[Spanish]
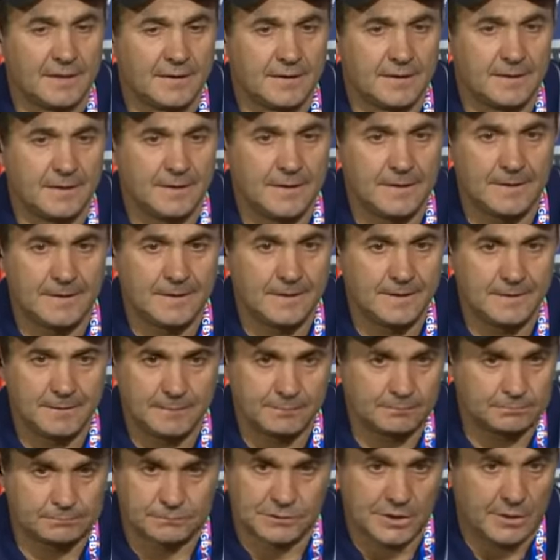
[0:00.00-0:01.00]

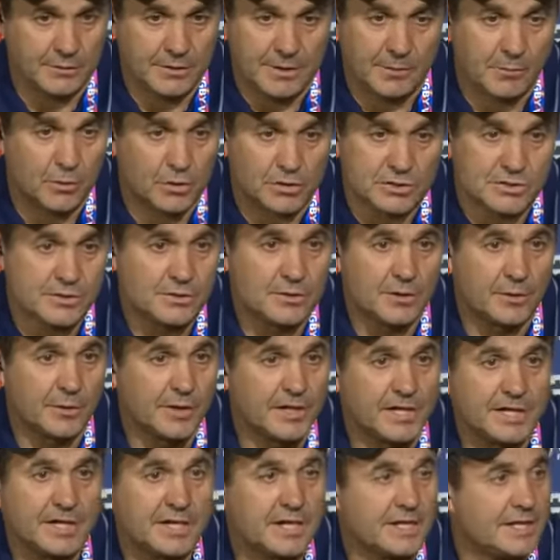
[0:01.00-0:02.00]
y sabíamos que se iba a
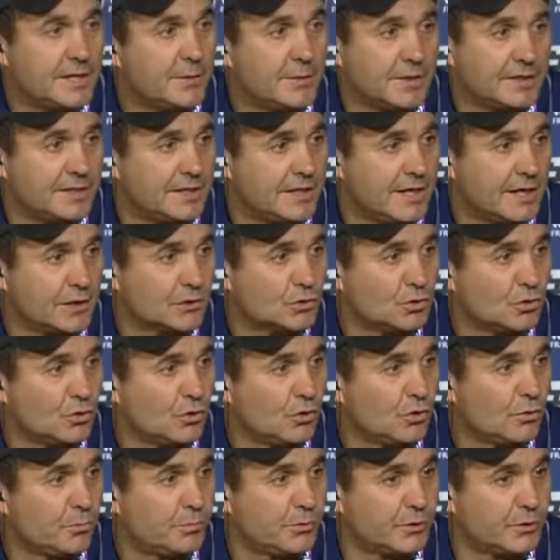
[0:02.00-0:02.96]
venir y que iba a tirar todo,